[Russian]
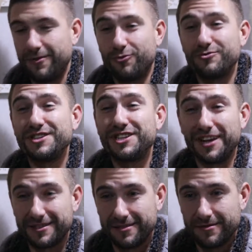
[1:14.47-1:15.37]
он
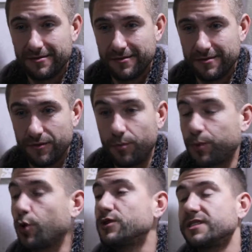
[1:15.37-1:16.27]
исчез. Он
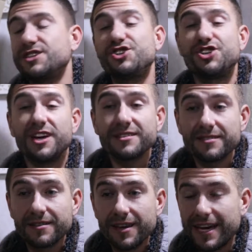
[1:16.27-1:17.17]
просто
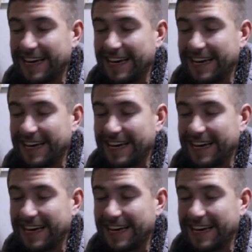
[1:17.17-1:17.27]
исчез.